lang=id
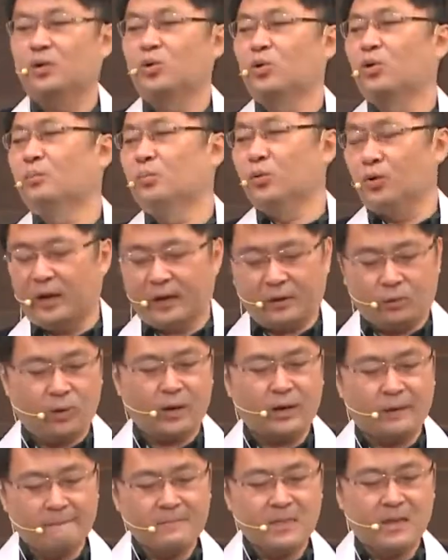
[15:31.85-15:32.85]
Lu kumpul ya gitu
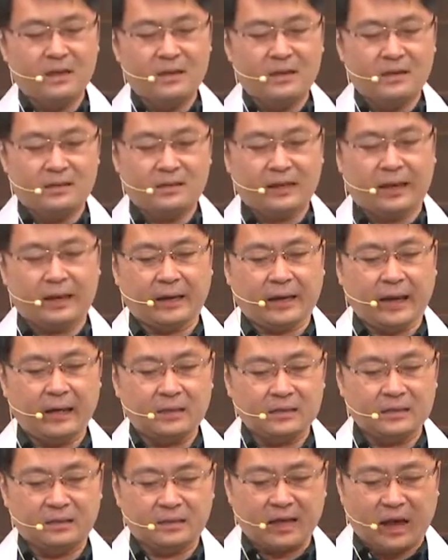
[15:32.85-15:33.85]
ya. Saya
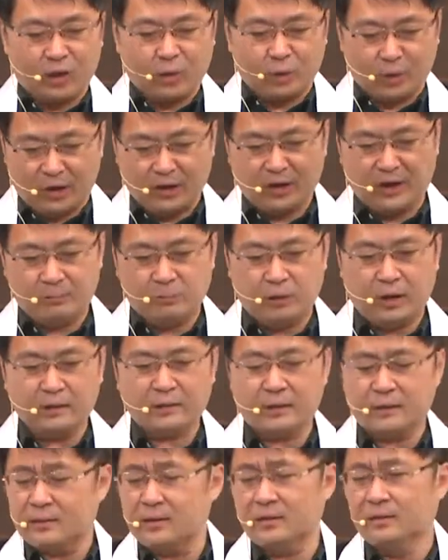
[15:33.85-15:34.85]
kasih tahu ya kamu.
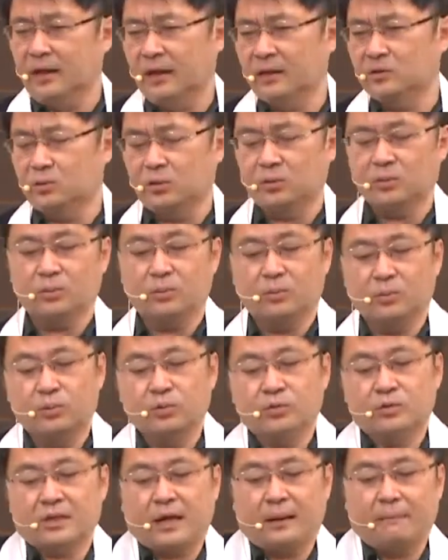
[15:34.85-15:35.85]
Itu tidak.
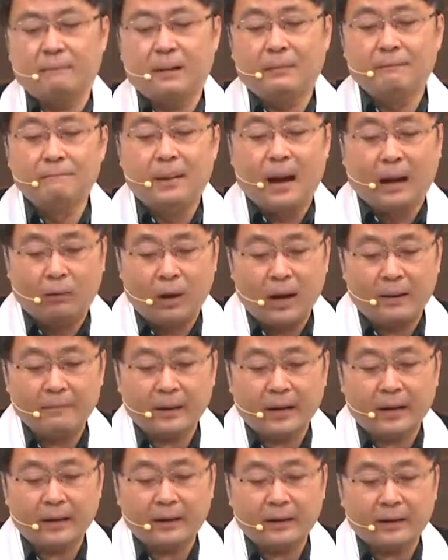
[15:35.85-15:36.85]
Musa membawa
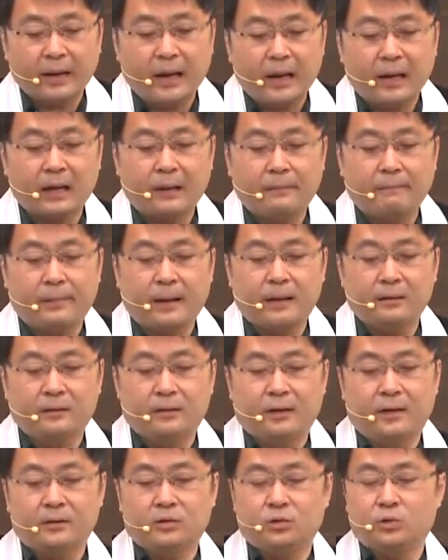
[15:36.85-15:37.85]
mereka
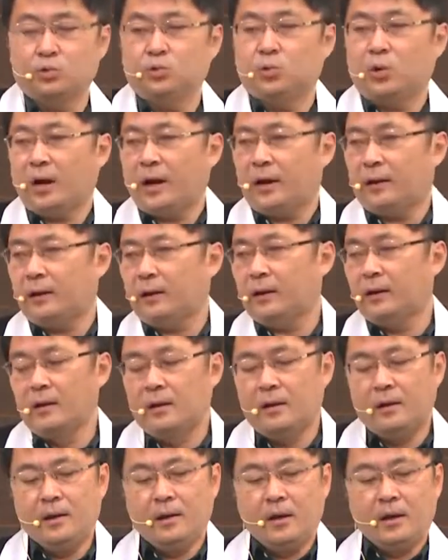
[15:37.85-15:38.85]
kepada Tuhan.
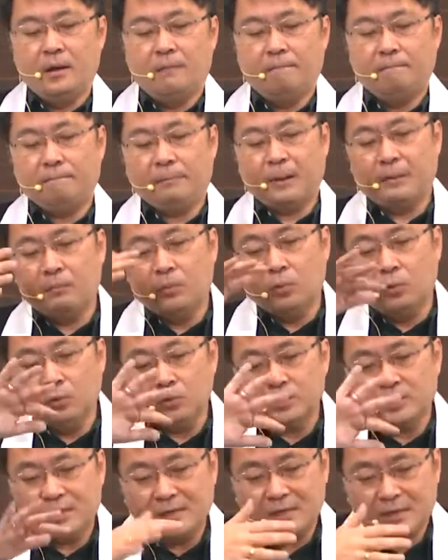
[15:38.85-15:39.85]

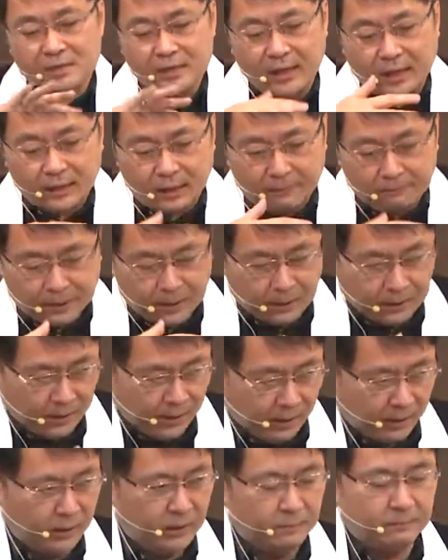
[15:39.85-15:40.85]
Pemosisian yang
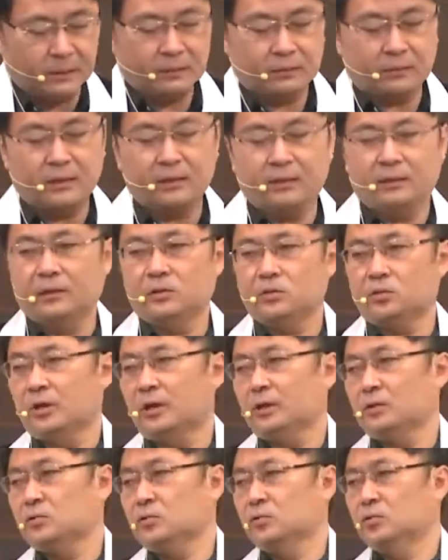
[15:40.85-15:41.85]
benar ini penting ya
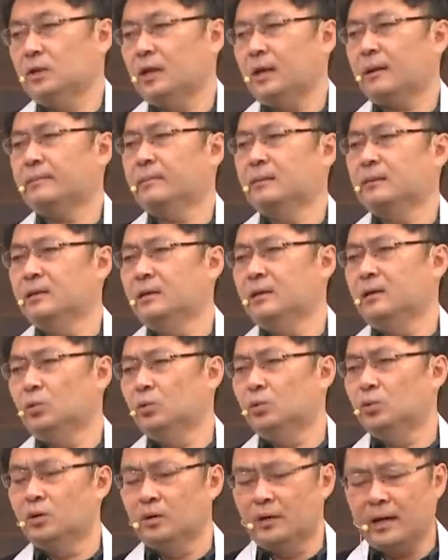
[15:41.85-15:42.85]
saudara. Saudara
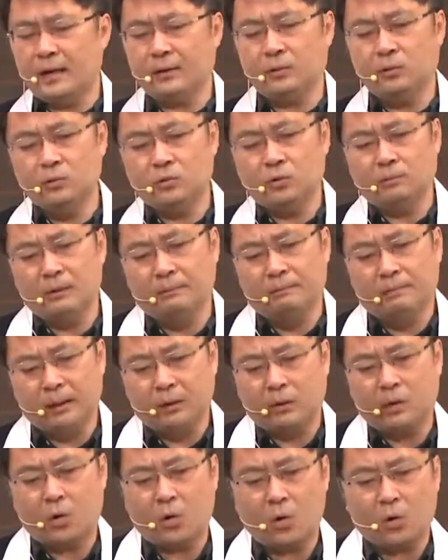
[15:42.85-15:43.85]
diundang untuk
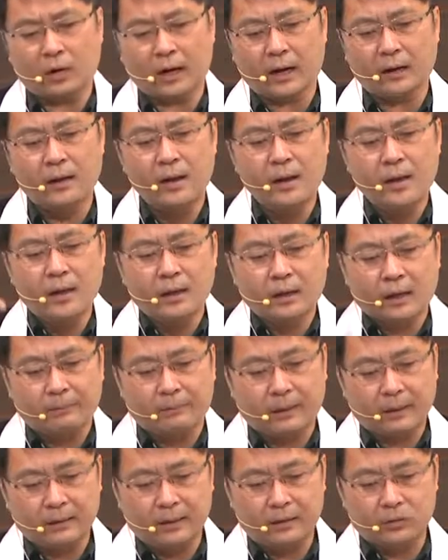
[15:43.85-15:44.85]
membawa orang
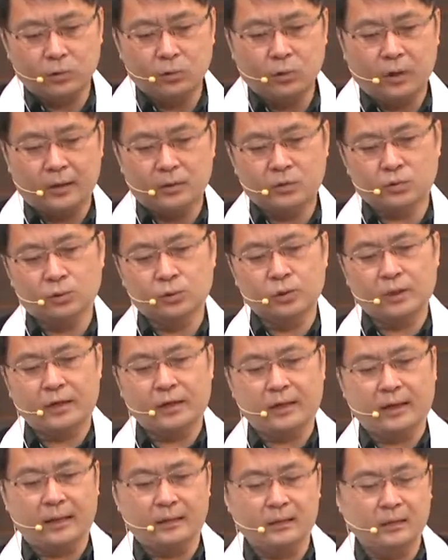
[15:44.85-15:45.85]
kepada Tuhan. Saudara
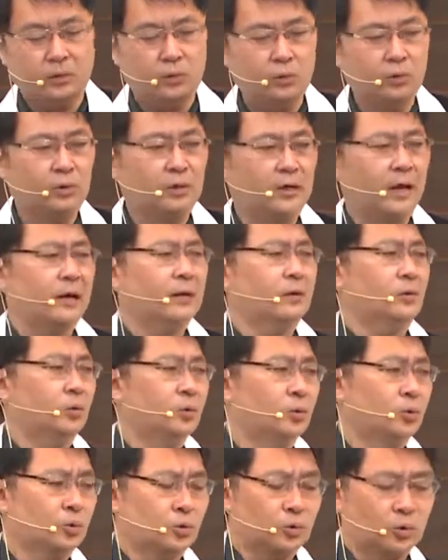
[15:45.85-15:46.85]
nggak diundang
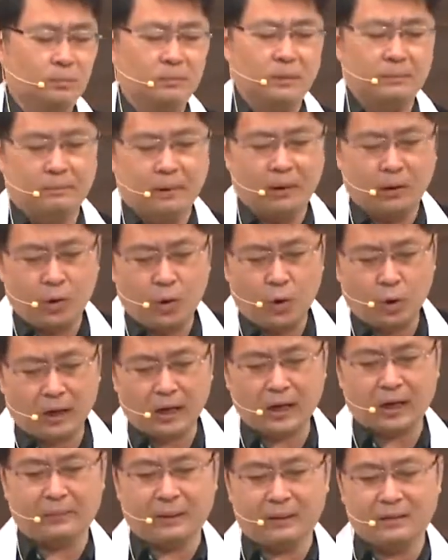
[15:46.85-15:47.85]
untuk membawa
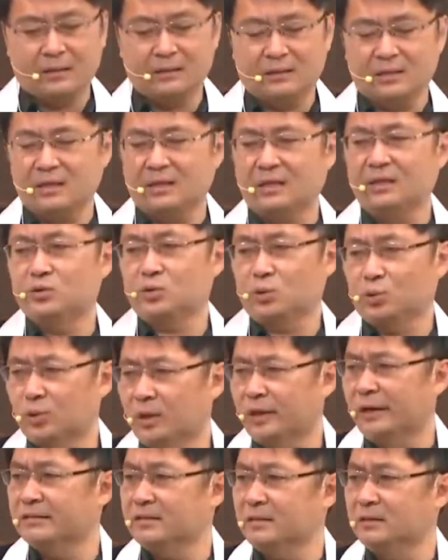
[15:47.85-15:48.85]
orang kepada diri
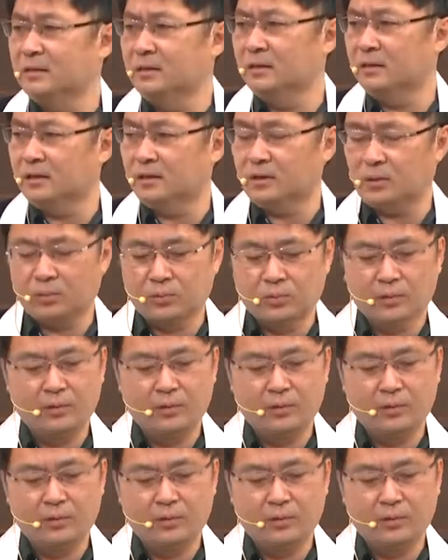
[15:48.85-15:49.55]
saudara sendiri. Gitu.